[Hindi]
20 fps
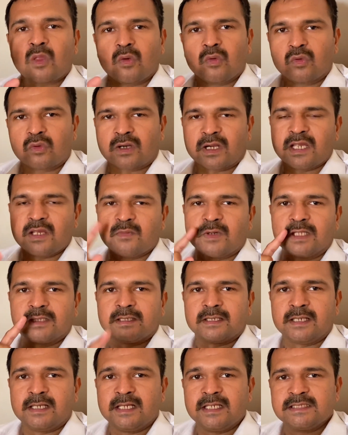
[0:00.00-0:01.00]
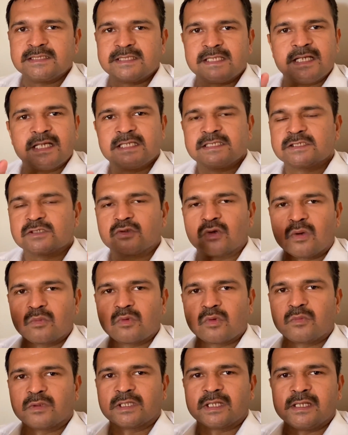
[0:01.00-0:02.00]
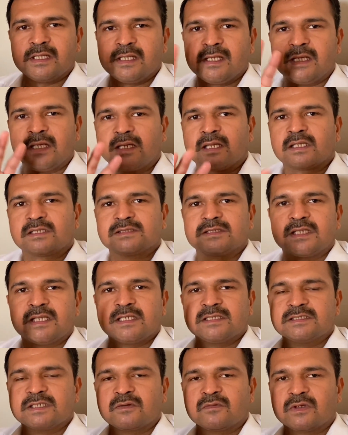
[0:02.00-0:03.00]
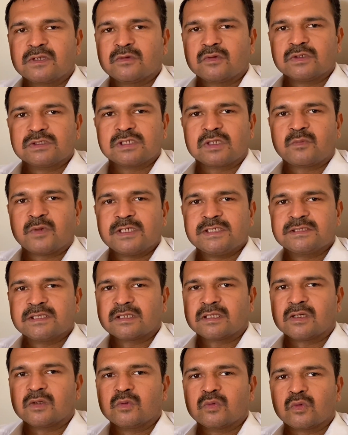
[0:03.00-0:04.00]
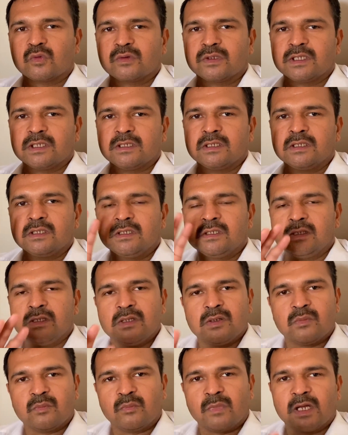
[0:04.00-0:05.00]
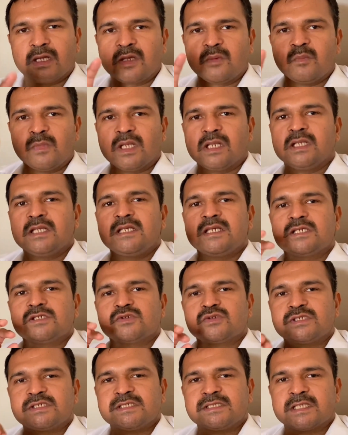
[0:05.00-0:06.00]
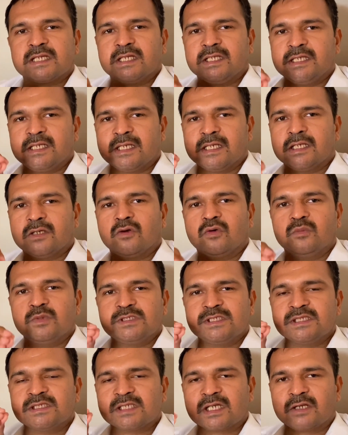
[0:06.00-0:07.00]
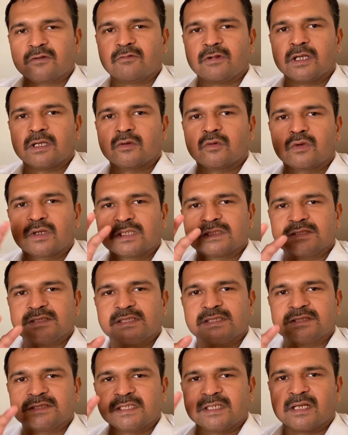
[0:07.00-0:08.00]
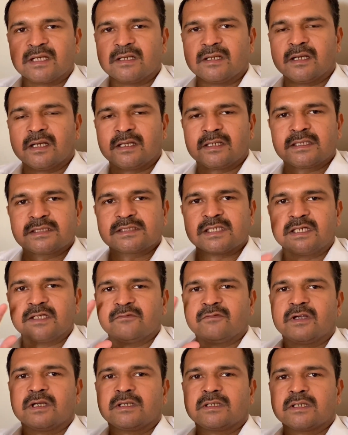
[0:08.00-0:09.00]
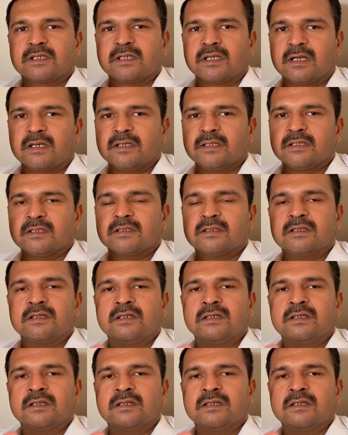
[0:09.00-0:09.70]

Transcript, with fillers: और रही बात एज की एज की तो आपको पता ही है एक एक, एक जनवरी दो तक काउंट होगी बाकी मेनली ये जो चीज़ है ये है ओ सर्टिफिकेट और एस सी कैंडिडेट के सर्टिफिकेट के रिगार्डिंग